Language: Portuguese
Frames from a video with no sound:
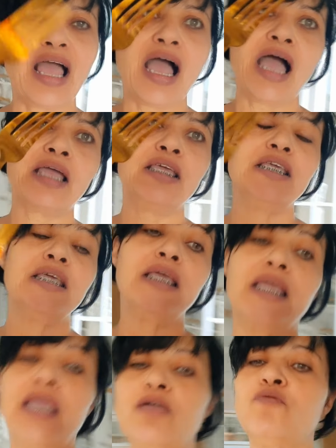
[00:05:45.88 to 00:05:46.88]

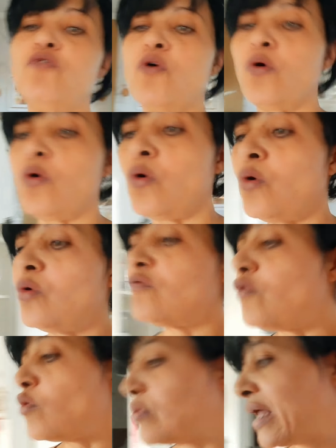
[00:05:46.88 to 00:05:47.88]
Aí eu vou
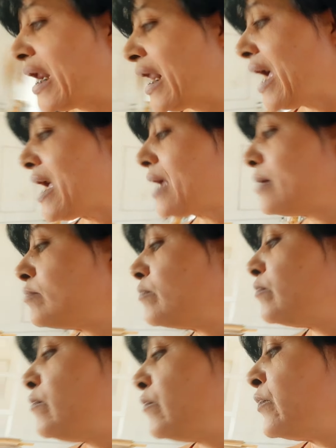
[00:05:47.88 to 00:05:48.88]
voltar lá.
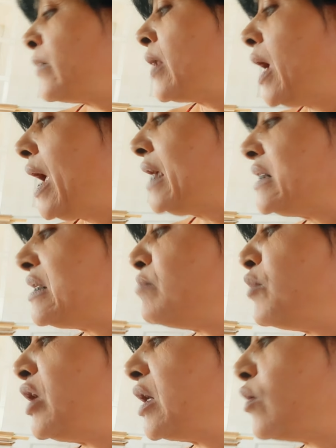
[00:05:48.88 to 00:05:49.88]
Essa é
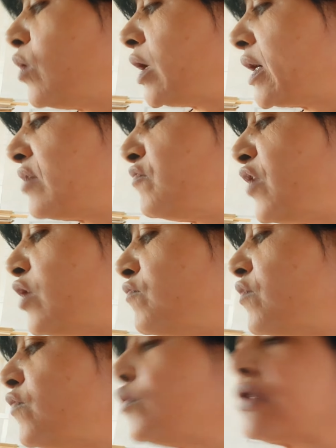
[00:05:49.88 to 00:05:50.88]
semana agora que vem eu
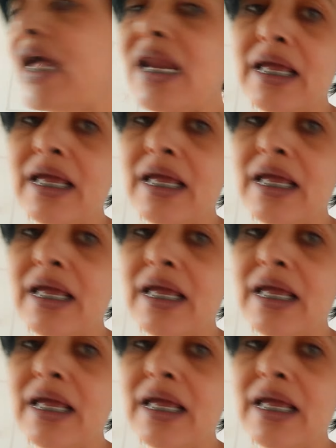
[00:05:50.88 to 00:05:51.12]
vou voltar